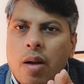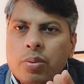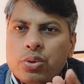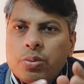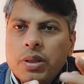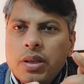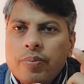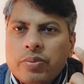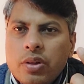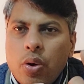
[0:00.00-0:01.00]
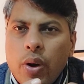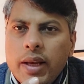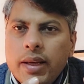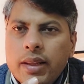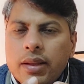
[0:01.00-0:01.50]
आप कुछ भी
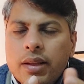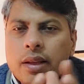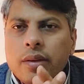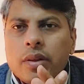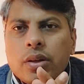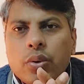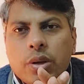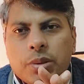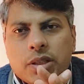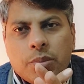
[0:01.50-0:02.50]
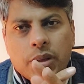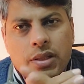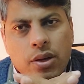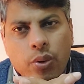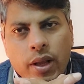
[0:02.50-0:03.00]
ऑयल लेते हैं कोई भी
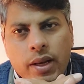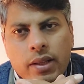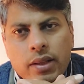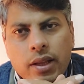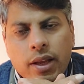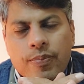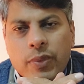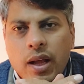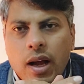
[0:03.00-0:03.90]
सिंपल से ऑयल लेते हैं